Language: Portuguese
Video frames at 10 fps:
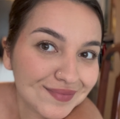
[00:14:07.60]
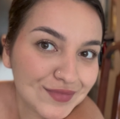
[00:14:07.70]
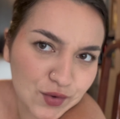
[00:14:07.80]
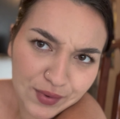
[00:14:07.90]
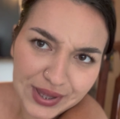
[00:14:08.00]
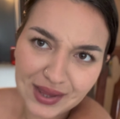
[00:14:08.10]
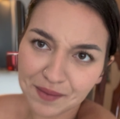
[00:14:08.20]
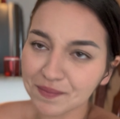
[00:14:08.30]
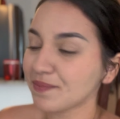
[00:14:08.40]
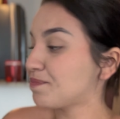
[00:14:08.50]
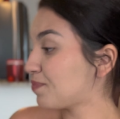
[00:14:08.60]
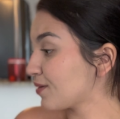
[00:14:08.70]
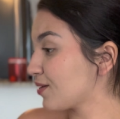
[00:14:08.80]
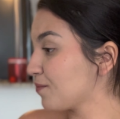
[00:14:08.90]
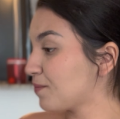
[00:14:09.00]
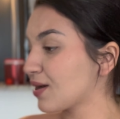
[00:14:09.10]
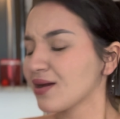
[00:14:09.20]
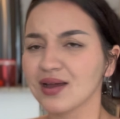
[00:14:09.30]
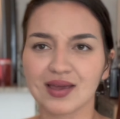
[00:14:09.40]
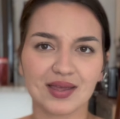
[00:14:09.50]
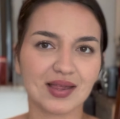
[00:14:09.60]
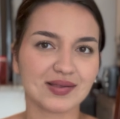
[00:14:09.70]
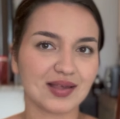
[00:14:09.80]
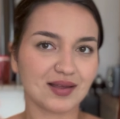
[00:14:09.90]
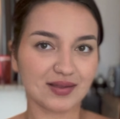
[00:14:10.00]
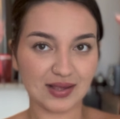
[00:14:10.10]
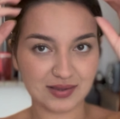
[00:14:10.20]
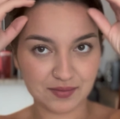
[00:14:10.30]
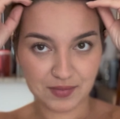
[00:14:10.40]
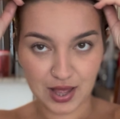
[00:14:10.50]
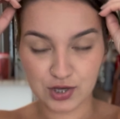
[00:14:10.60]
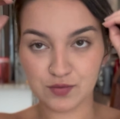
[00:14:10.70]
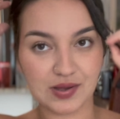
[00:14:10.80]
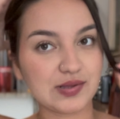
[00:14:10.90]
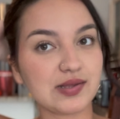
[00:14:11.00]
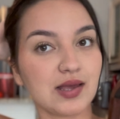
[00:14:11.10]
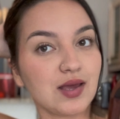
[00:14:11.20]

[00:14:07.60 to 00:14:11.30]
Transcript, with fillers: Tô ainda um pouquinho branca aqui nessa, nessa imagem, mas